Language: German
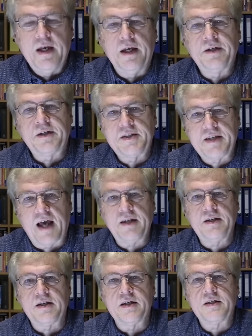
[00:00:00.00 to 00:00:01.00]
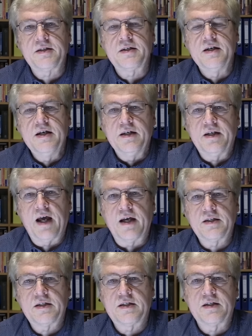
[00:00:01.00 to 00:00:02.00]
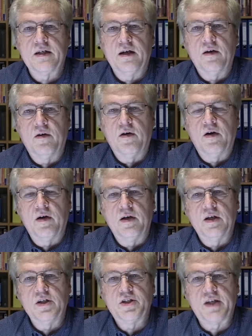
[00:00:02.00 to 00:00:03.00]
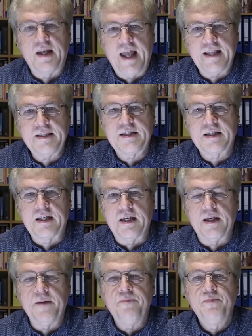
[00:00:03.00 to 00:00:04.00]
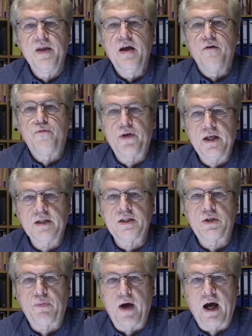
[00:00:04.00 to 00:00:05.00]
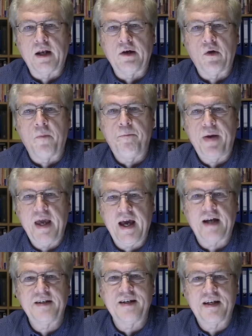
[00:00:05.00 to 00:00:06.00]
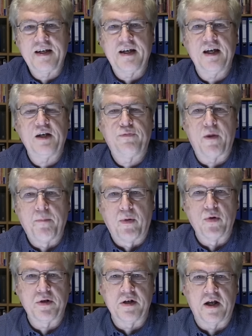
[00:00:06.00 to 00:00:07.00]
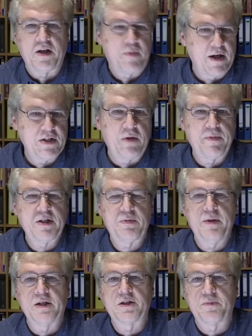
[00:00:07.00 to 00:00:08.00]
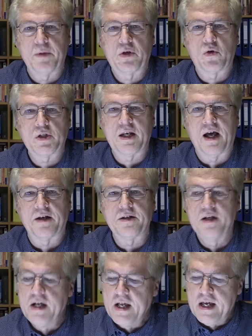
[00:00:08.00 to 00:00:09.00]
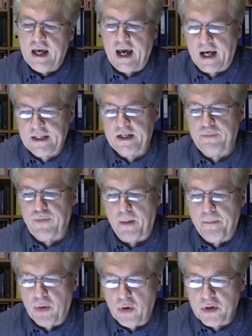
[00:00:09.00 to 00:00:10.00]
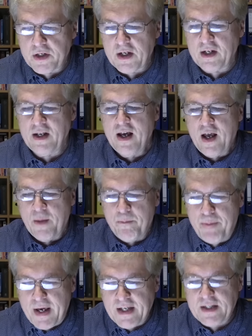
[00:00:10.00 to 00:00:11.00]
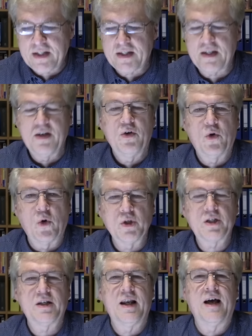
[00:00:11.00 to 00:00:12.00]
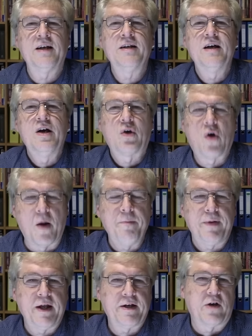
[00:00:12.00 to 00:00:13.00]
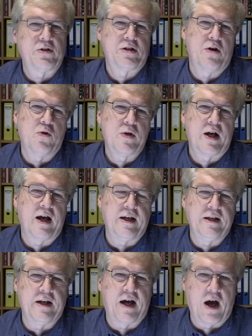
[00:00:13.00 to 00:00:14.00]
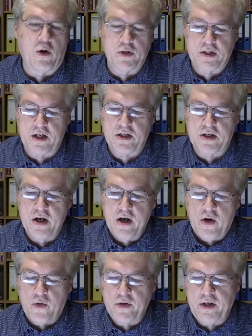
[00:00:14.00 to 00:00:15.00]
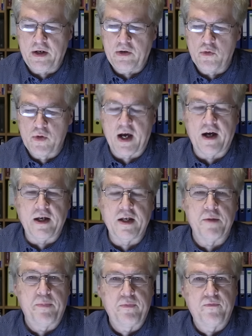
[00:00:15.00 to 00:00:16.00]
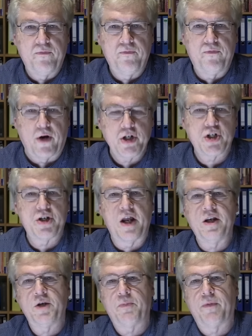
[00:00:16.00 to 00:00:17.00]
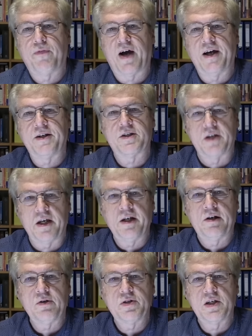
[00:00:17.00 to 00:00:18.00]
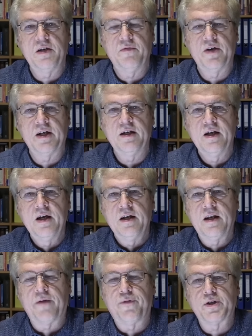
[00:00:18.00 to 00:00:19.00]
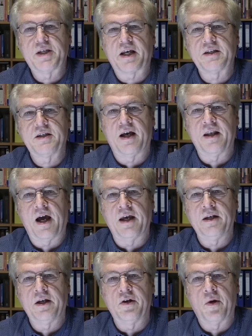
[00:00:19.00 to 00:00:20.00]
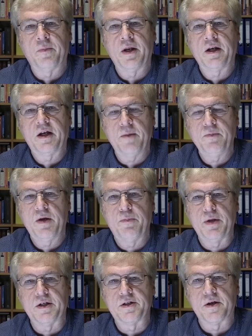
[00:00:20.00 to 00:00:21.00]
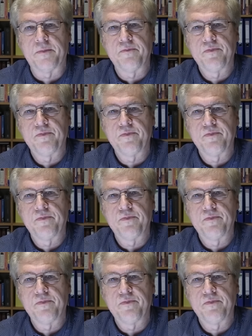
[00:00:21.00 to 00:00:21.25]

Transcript: Interessant ist, dass Zelensky Friedensverhandlungen per Dekret verboten hat. Ich weiß nicht, ob ihr es wisst, mit Russland. Er hat sie verboten, bis Russland komplett aus der Ukraine raus ist und die Ukraine vollständig befreit ist, inklusive der vor sechs Jahren eingenommenen Krimgebiete.